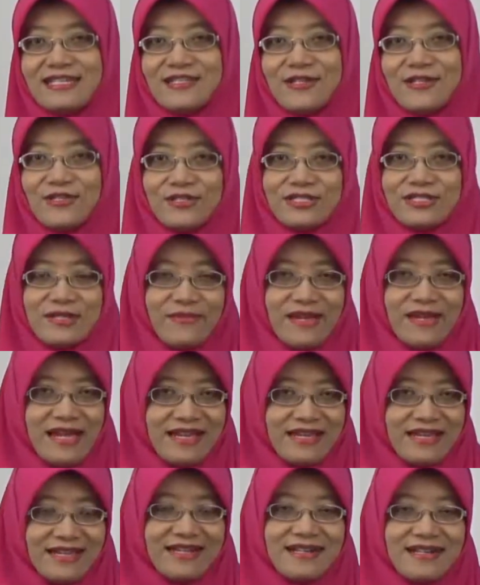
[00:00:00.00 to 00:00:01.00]
tonton sampai
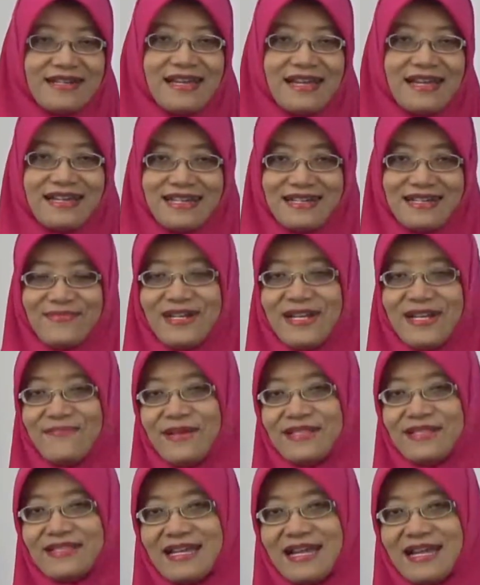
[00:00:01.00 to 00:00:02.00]
akhir agar
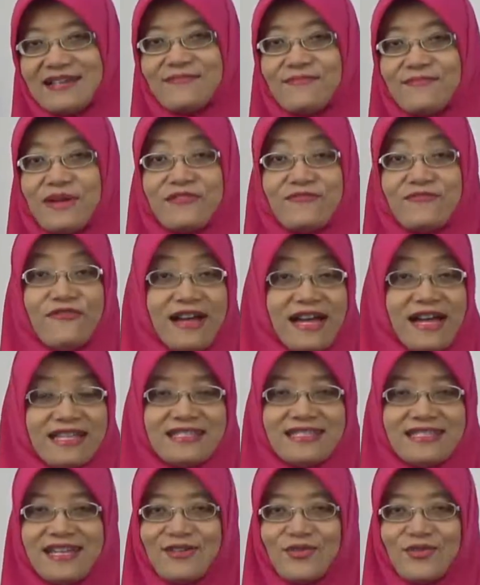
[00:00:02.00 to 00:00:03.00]
mendapatkan manfaat yang